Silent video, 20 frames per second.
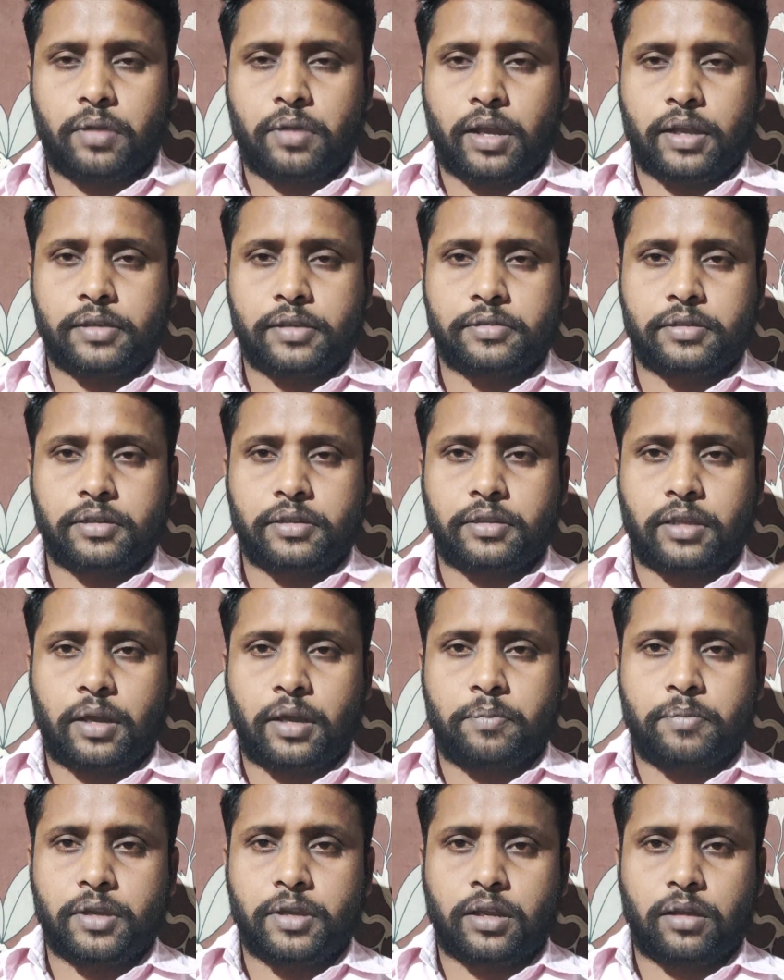बागेश्वर
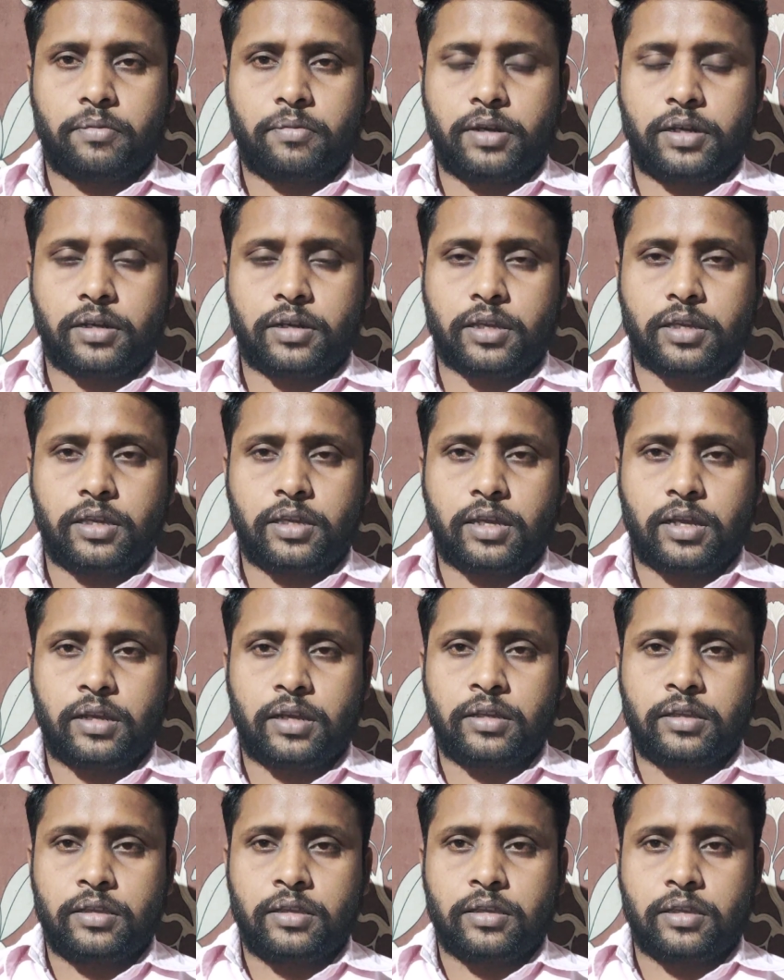धाम में कमेंट किया
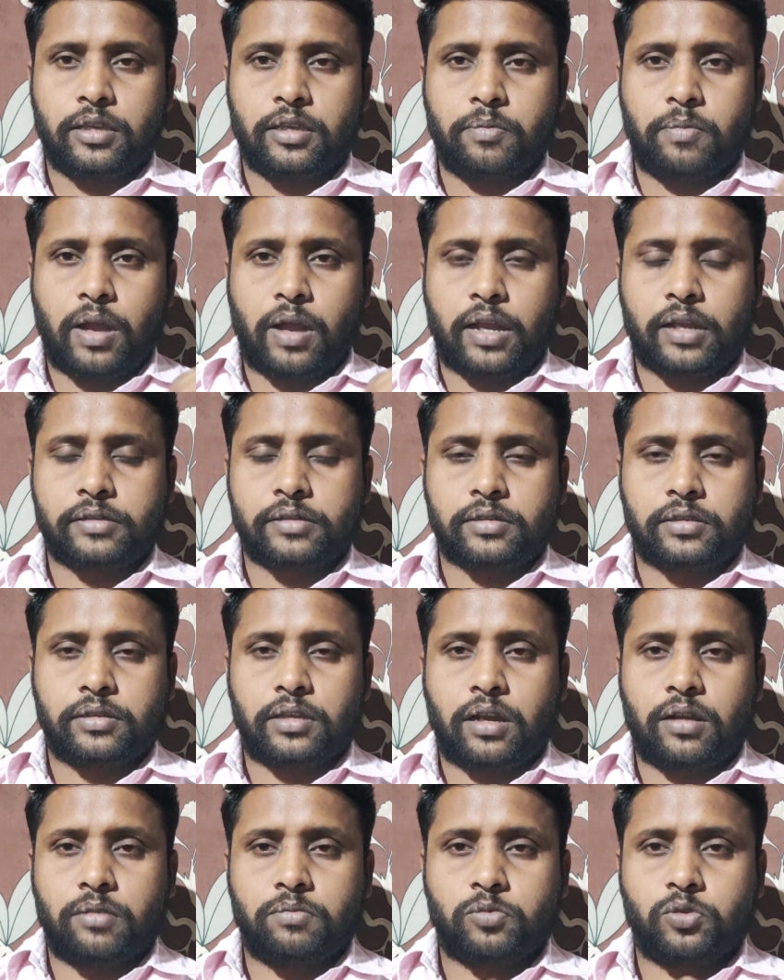कि बागेश्वर
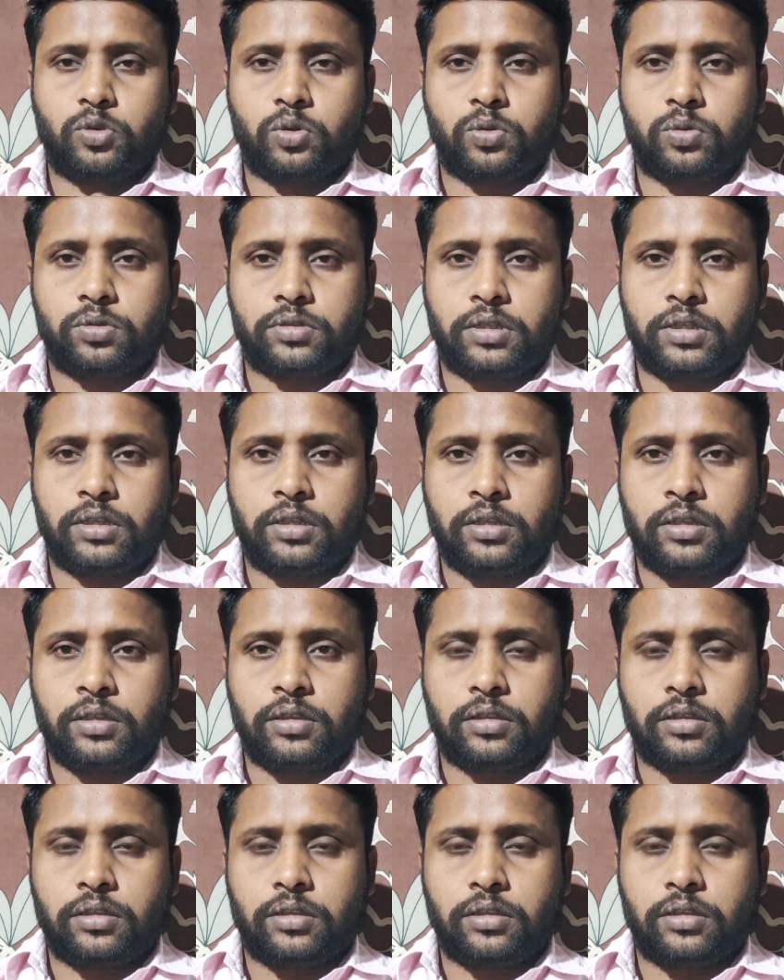धाम गुरुजी